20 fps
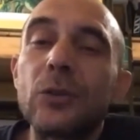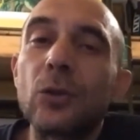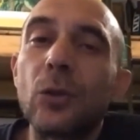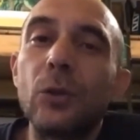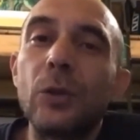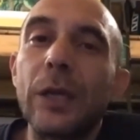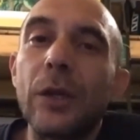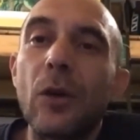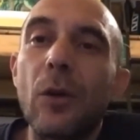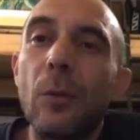
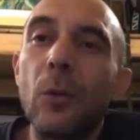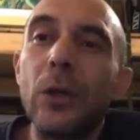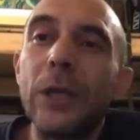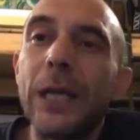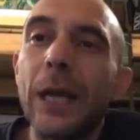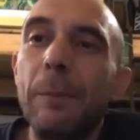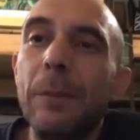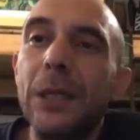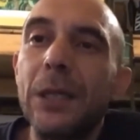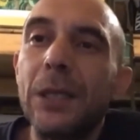all'assoluta
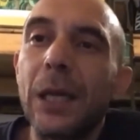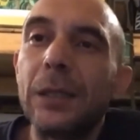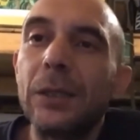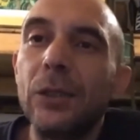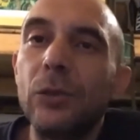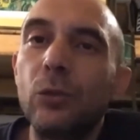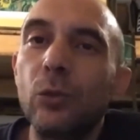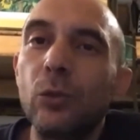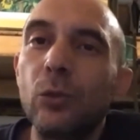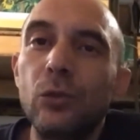incomunicabilità
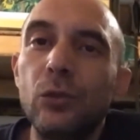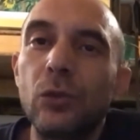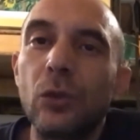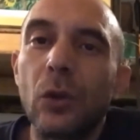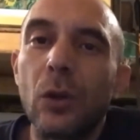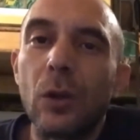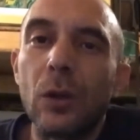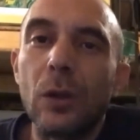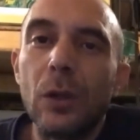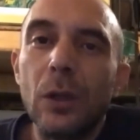di
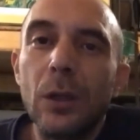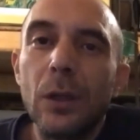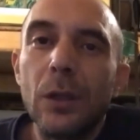tutto.